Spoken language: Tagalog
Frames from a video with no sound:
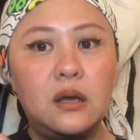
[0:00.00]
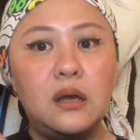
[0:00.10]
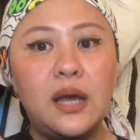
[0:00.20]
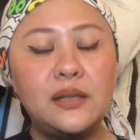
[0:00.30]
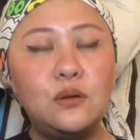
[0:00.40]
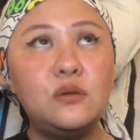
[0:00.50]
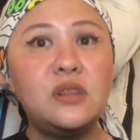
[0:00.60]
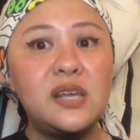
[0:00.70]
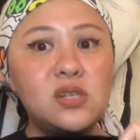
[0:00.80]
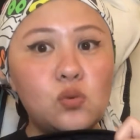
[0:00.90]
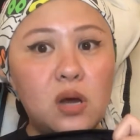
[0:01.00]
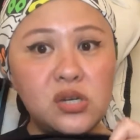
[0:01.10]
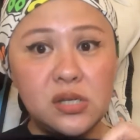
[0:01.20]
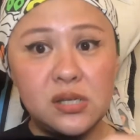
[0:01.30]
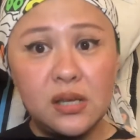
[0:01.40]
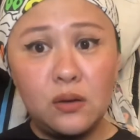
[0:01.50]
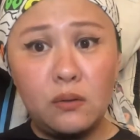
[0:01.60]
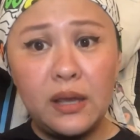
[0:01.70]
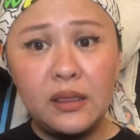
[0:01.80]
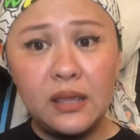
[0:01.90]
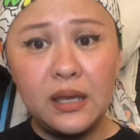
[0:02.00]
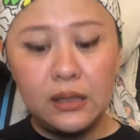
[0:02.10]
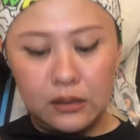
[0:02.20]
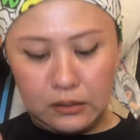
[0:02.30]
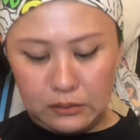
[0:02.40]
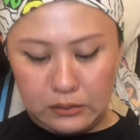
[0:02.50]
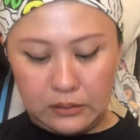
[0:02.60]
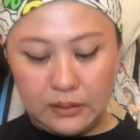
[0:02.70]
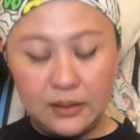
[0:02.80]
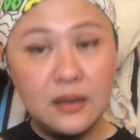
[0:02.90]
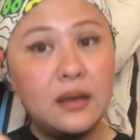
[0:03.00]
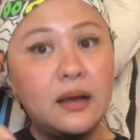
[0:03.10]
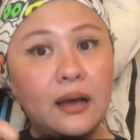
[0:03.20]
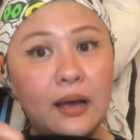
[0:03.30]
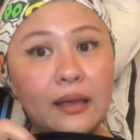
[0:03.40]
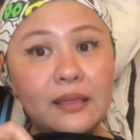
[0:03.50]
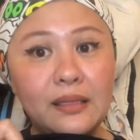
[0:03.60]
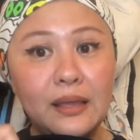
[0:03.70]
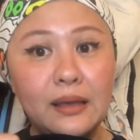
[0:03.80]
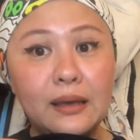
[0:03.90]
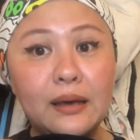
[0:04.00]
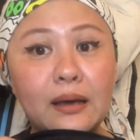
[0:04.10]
I don't think swak siya sa'yo. I think, I think,